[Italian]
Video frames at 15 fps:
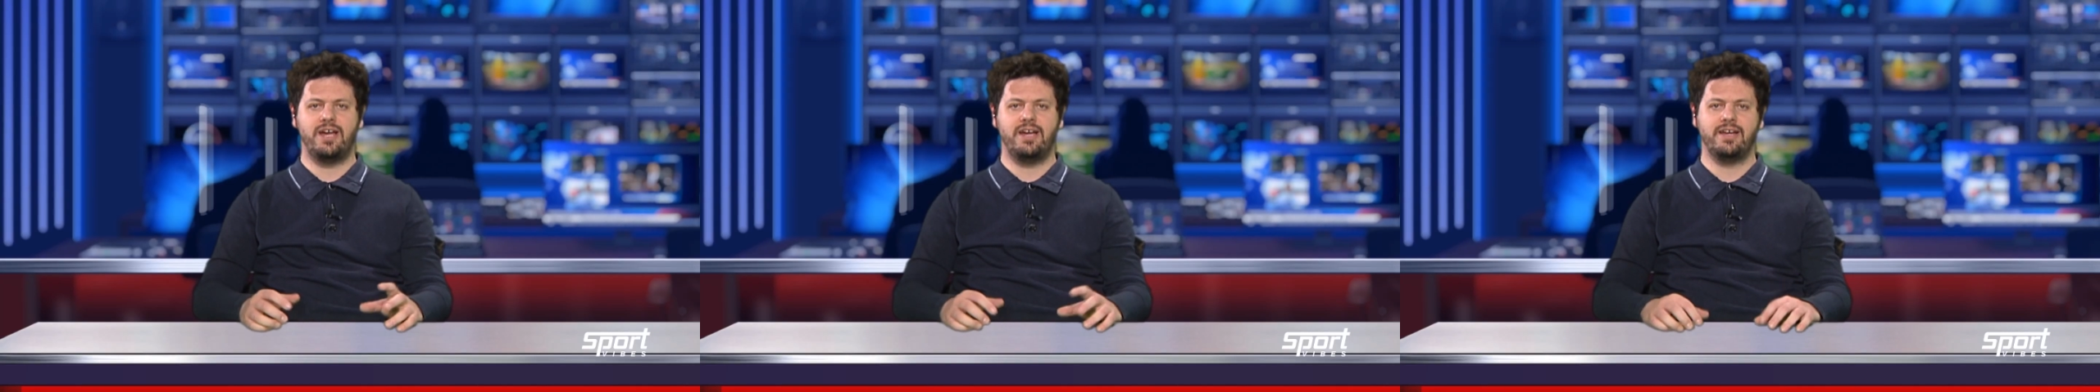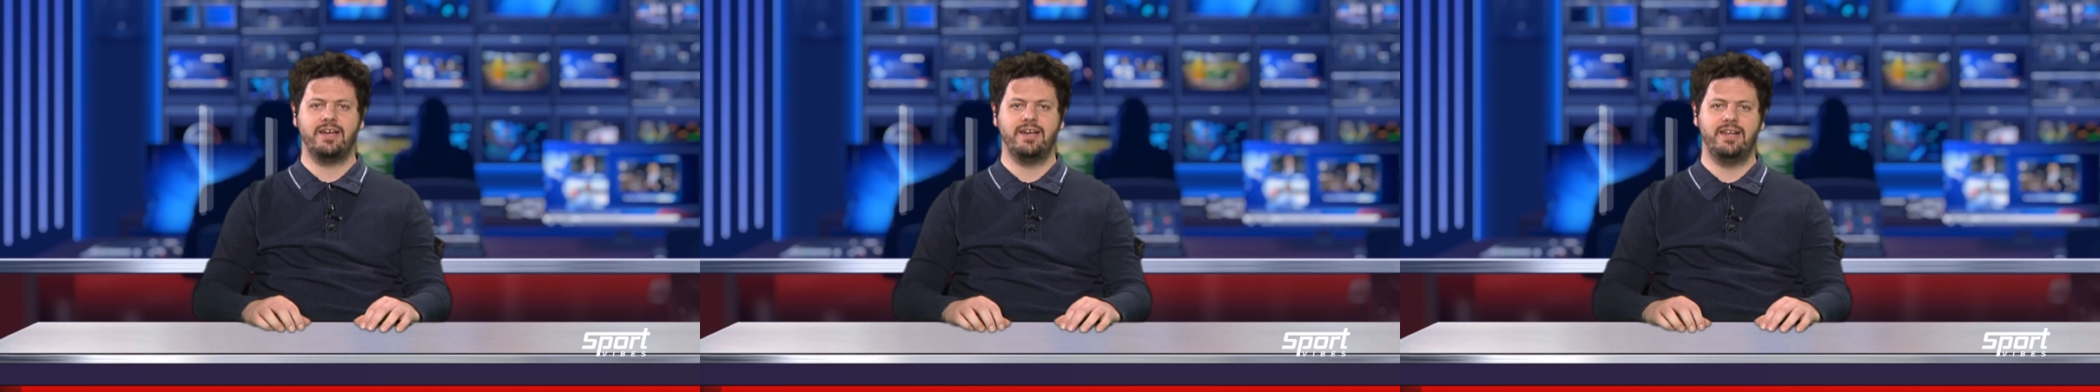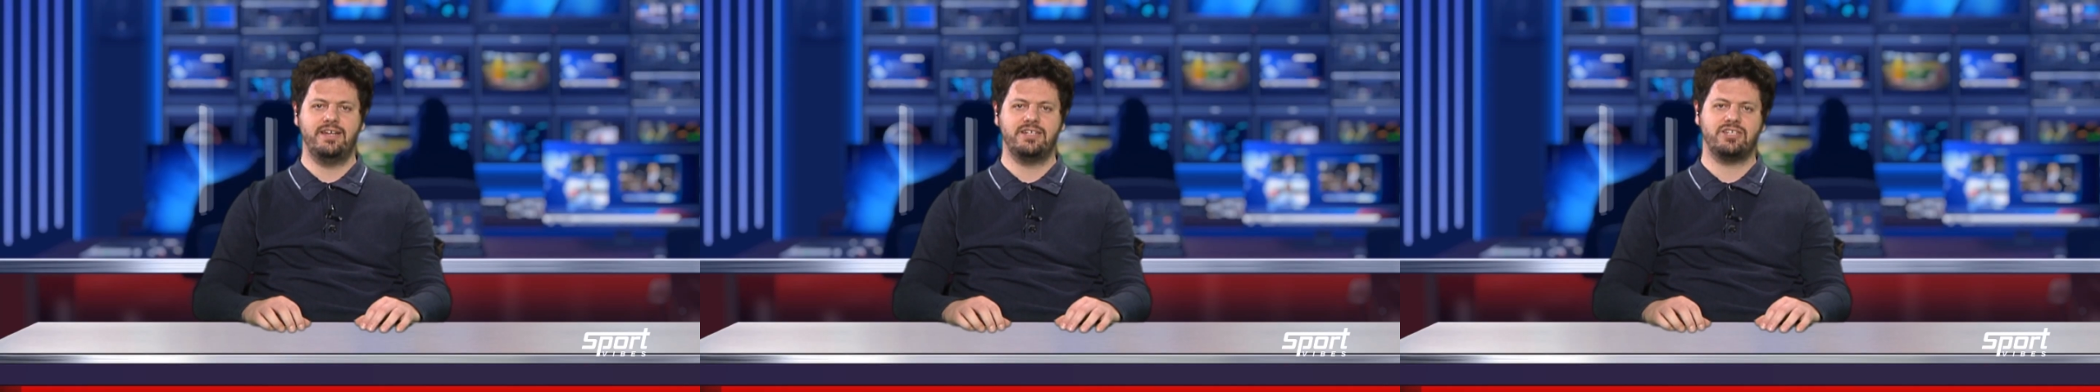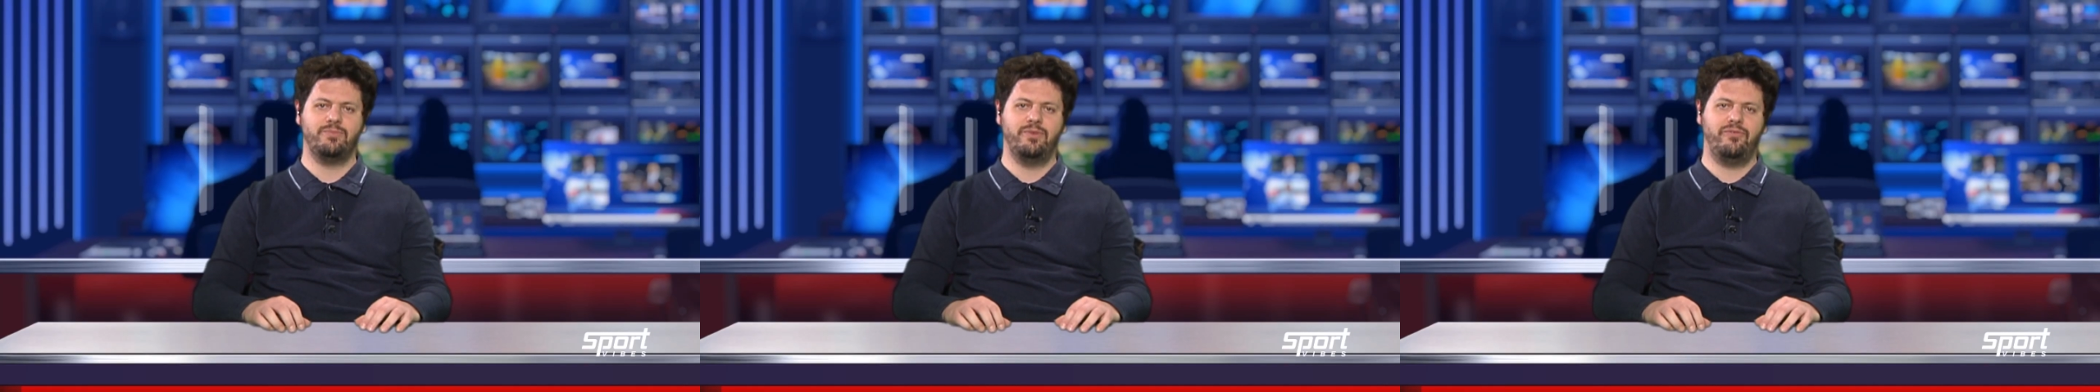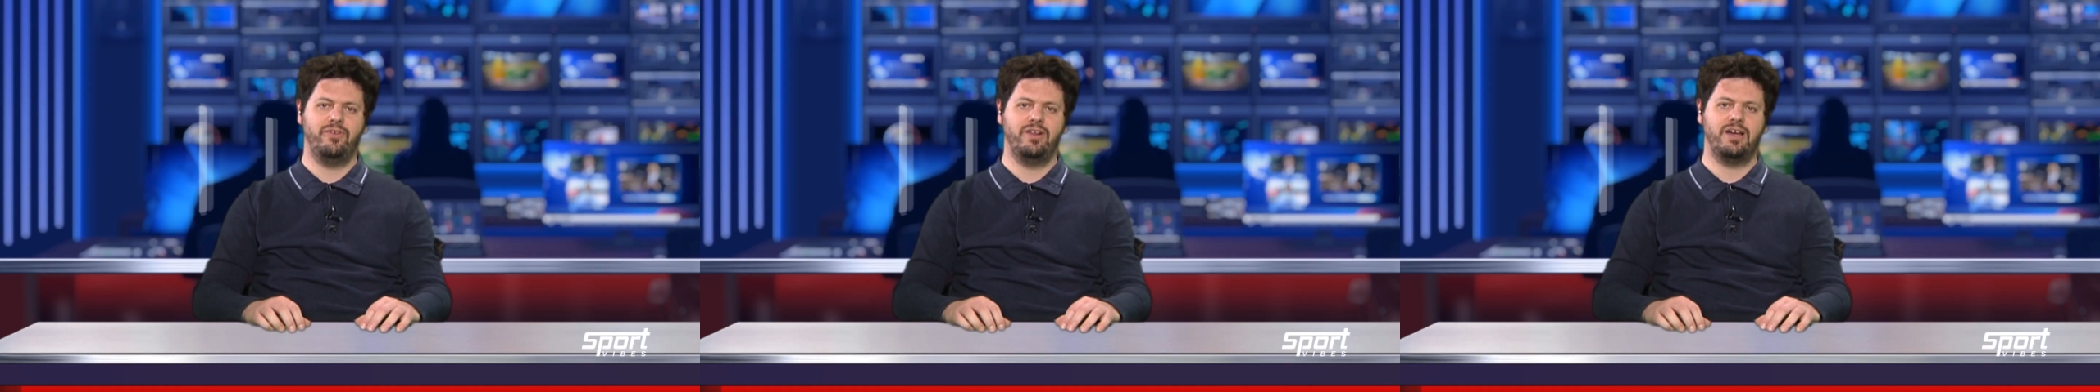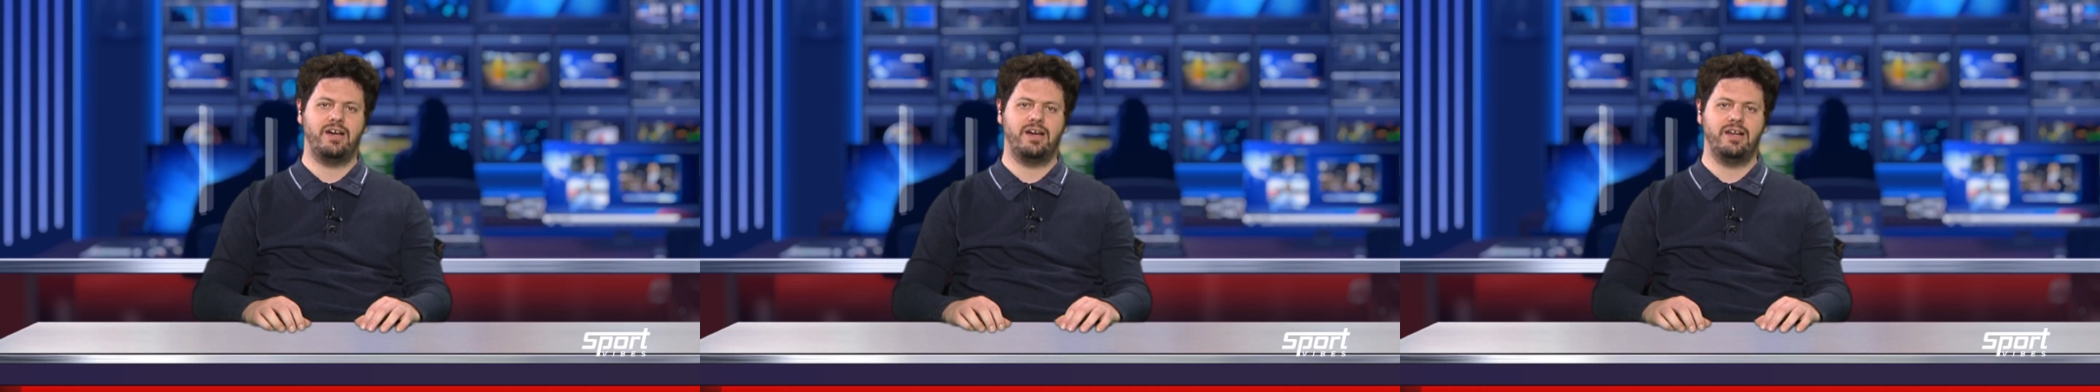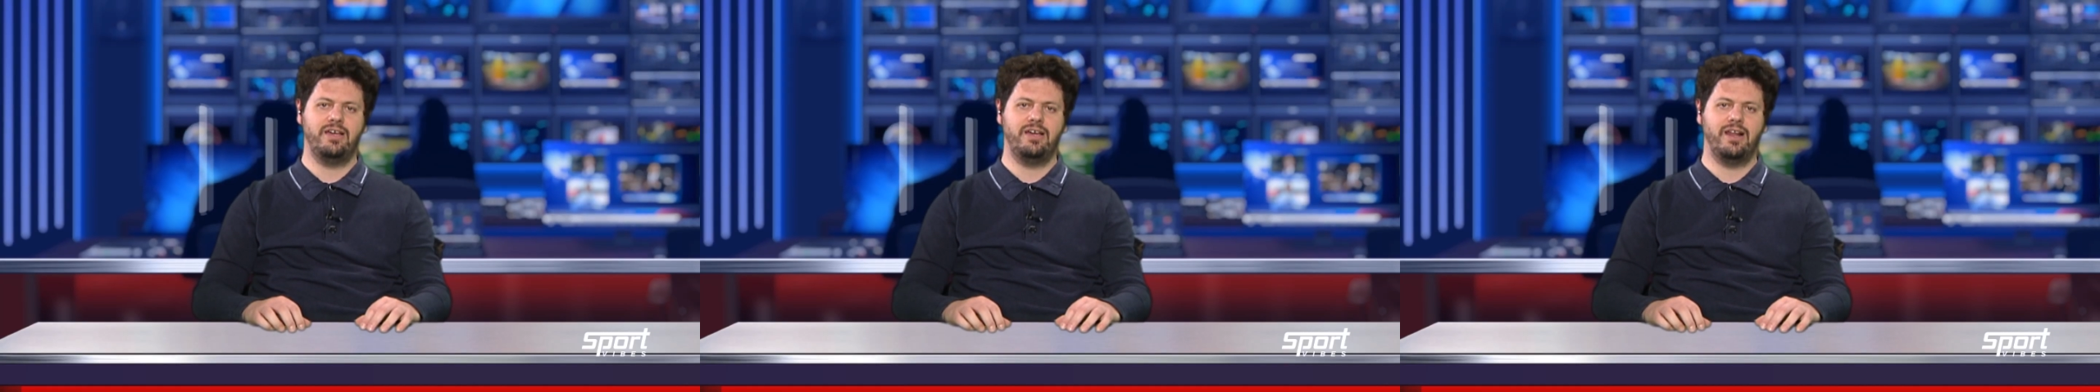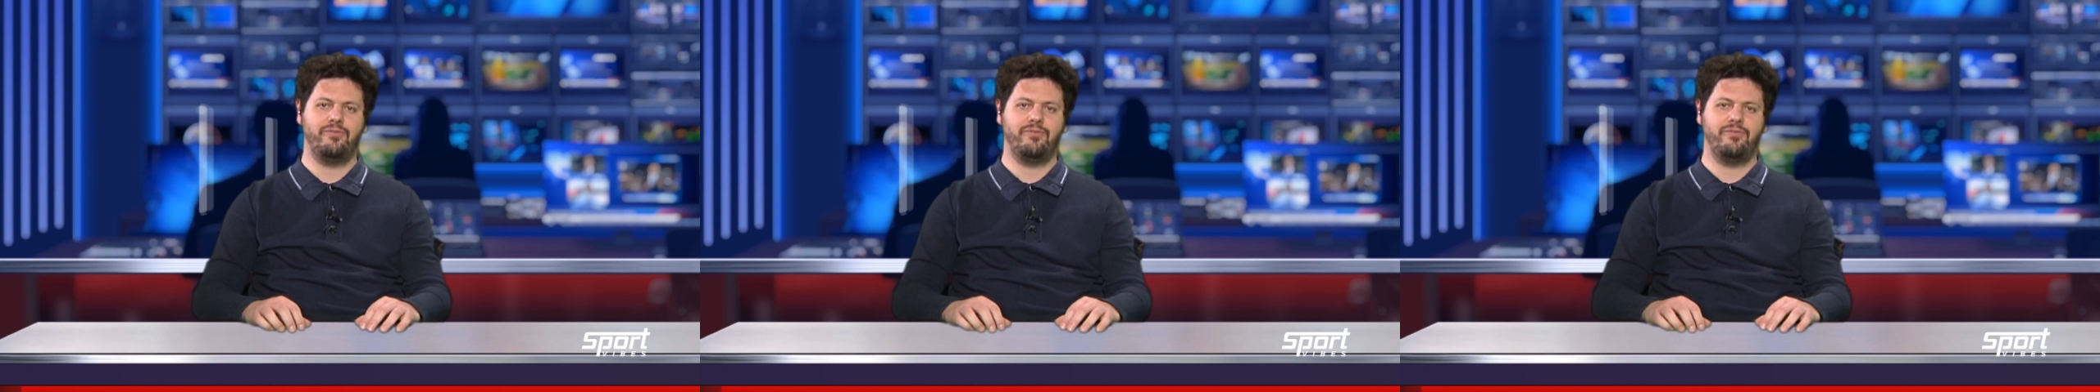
anche le semifinali